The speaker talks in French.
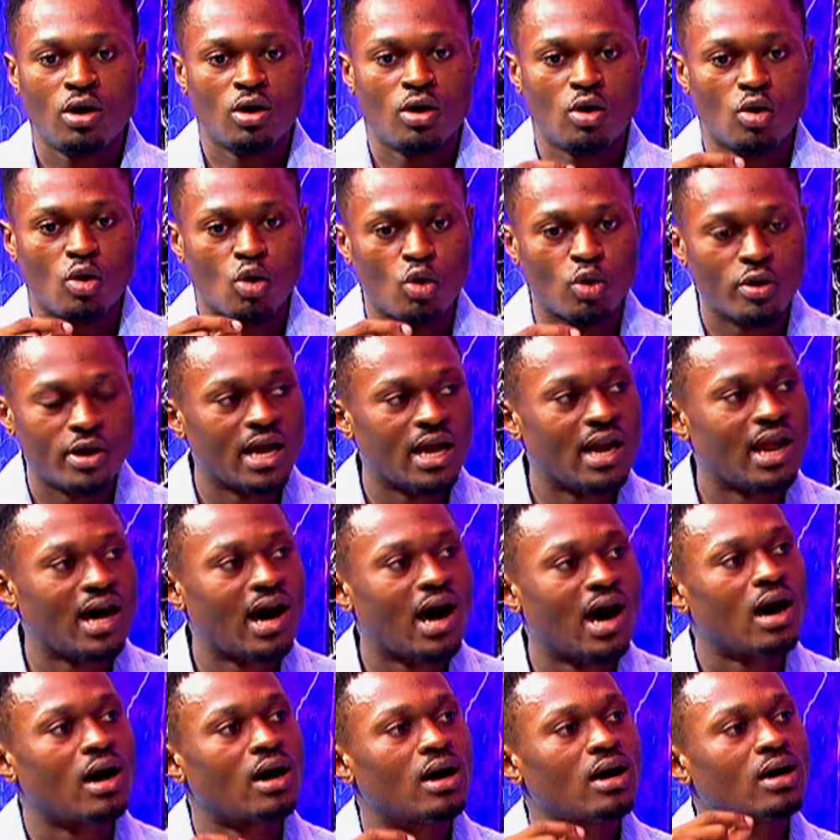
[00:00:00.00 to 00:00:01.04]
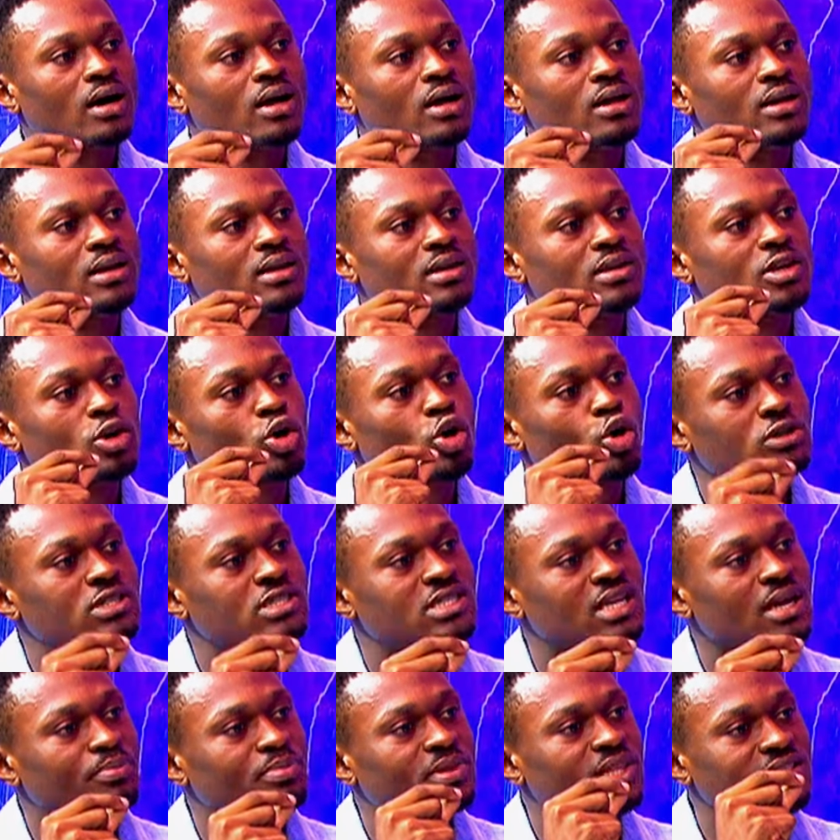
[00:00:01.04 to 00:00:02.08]
Au-delà du
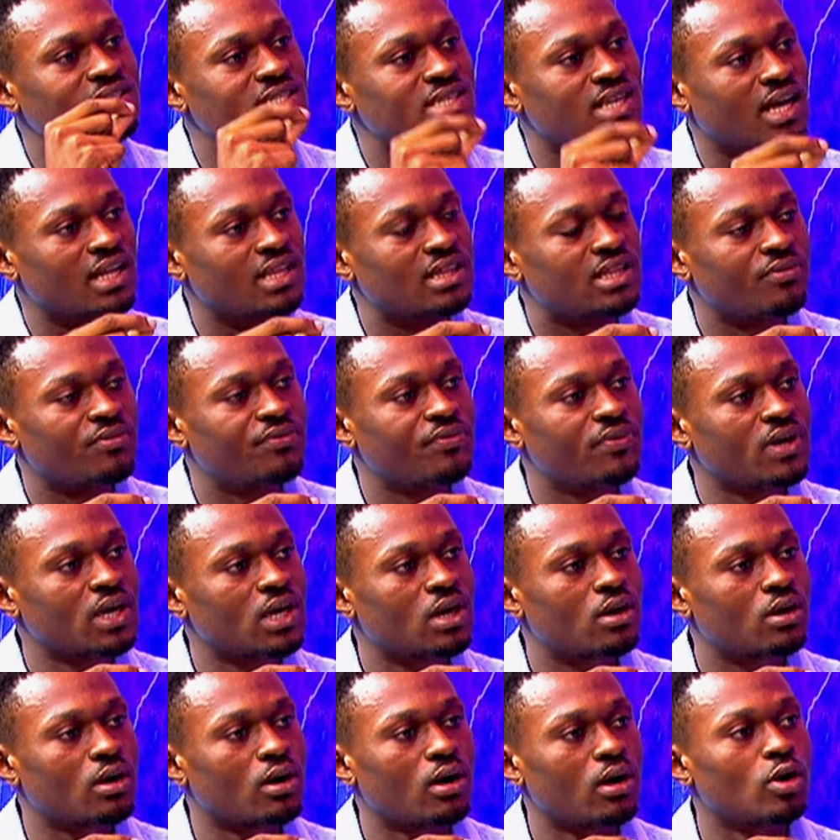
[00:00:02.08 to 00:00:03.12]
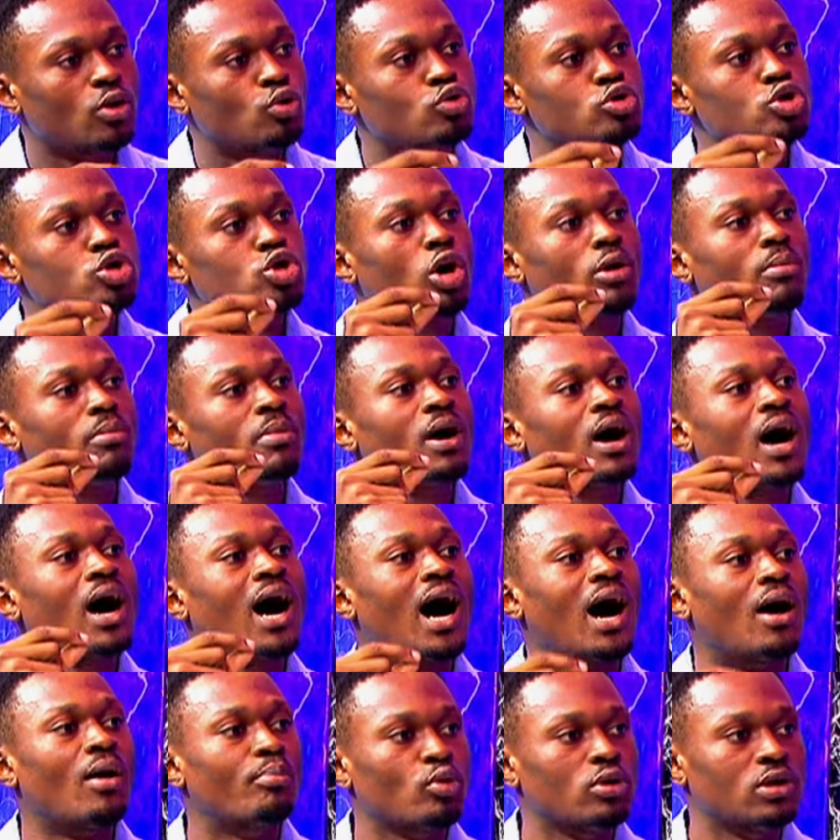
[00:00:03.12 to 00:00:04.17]
concept scientifique, nous sommes
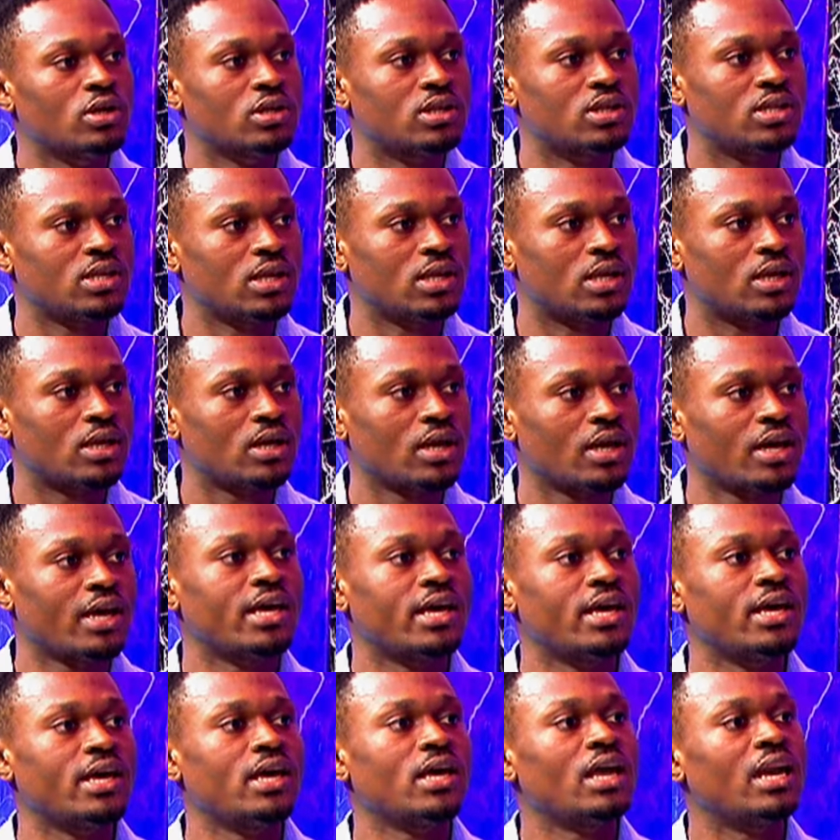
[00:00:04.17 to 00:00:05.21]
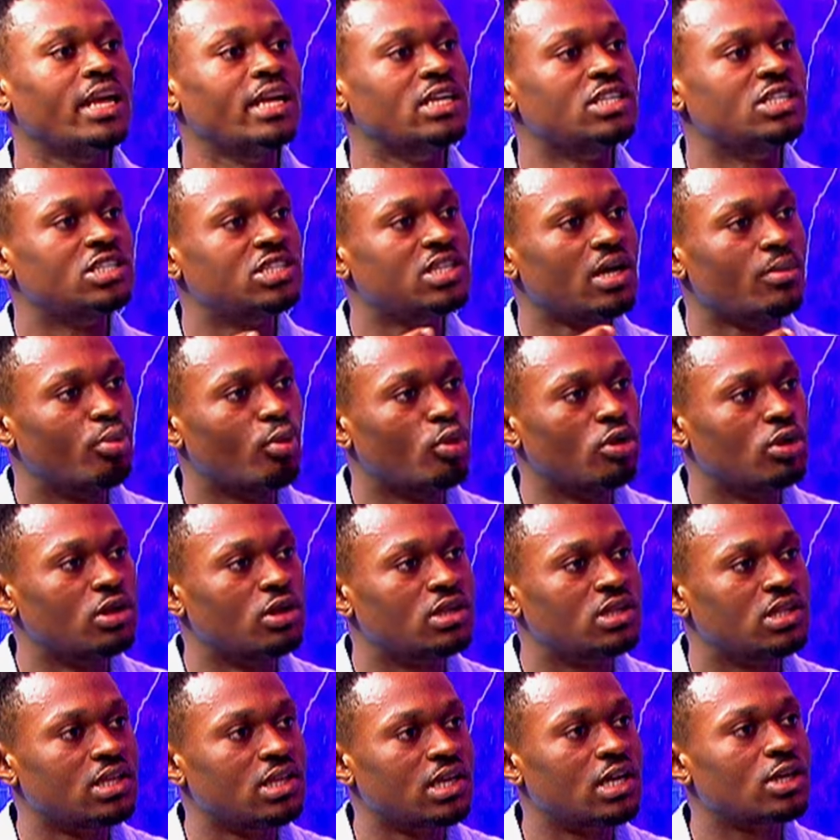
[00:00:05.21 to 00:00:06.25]
en politique. Et les jeux
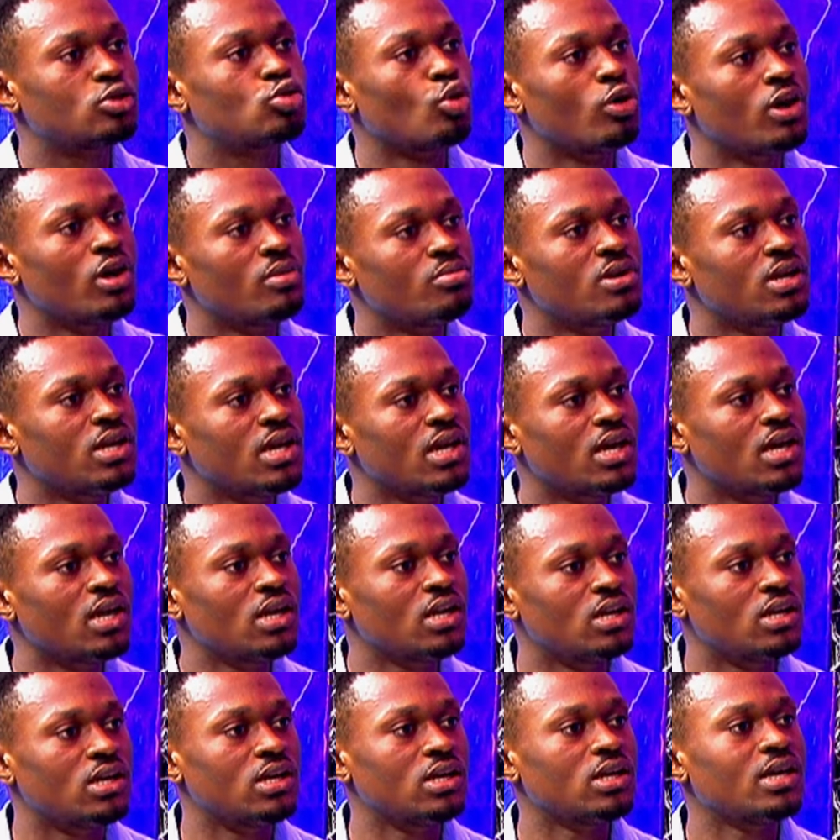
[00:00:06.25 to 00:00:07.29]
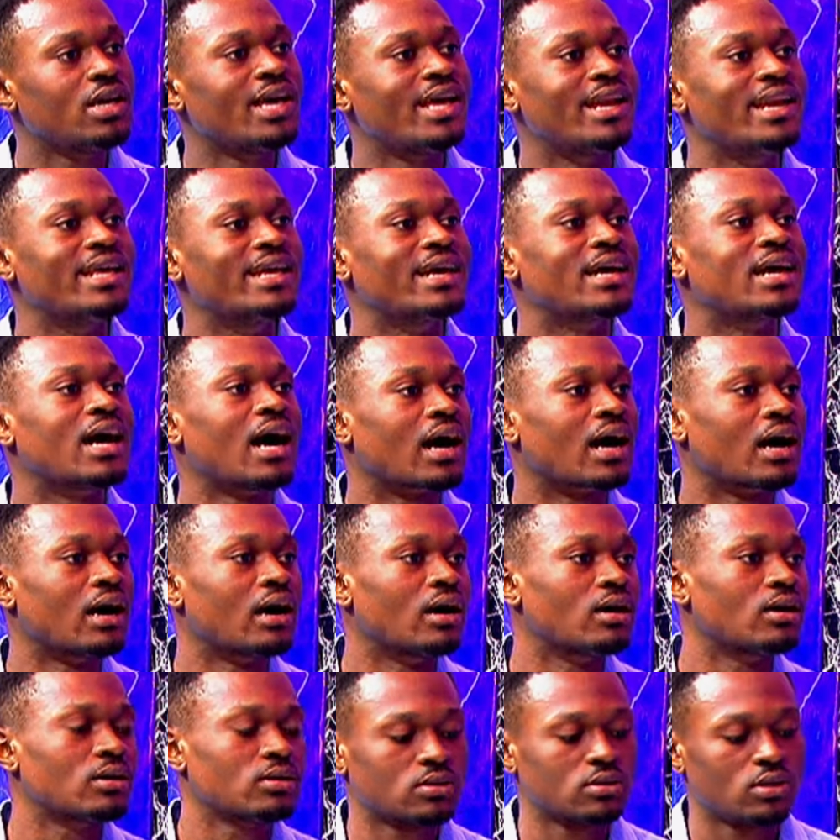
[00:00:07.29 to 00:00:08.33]
politiques, Toebine Nini et les Kaka.
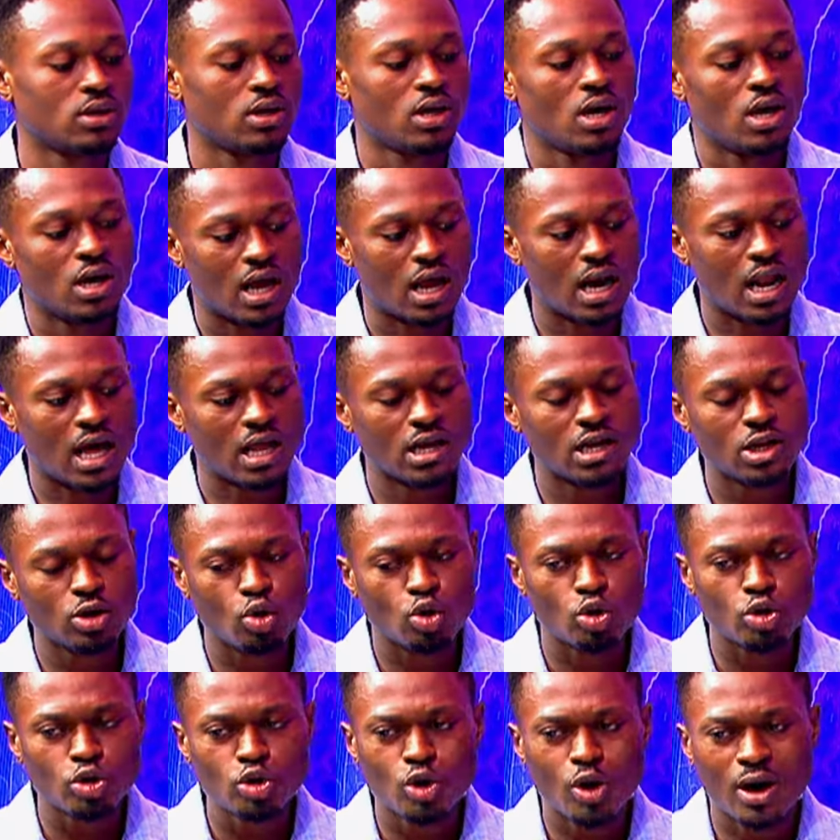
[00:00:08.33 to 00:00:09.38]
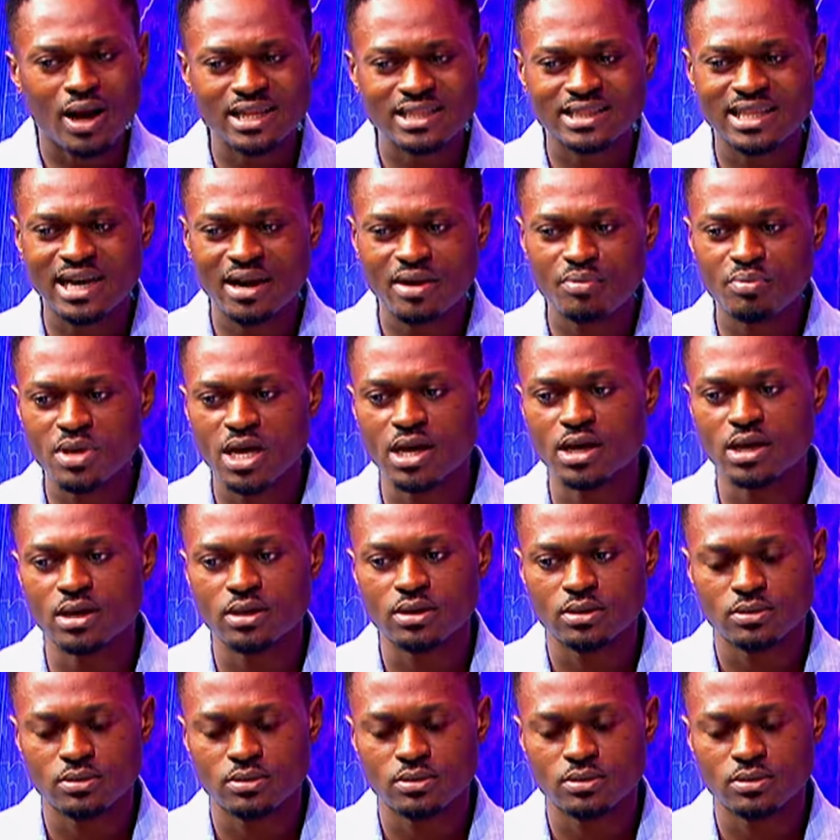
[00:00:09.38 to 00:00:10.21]
Audio, a très bien.